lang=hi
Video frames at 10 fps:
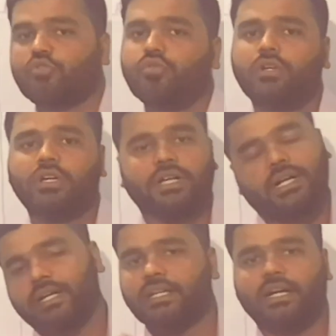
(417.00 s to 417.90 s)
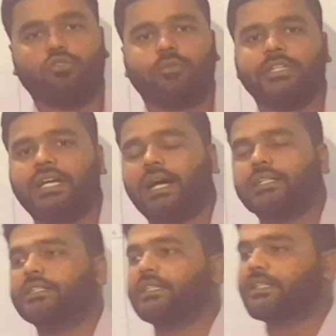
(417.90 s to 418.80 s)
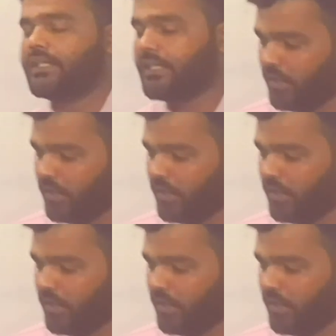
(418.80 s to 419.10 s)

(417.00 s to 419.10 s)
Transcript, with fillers: को करेंट अकाउंट में दिखा देते थे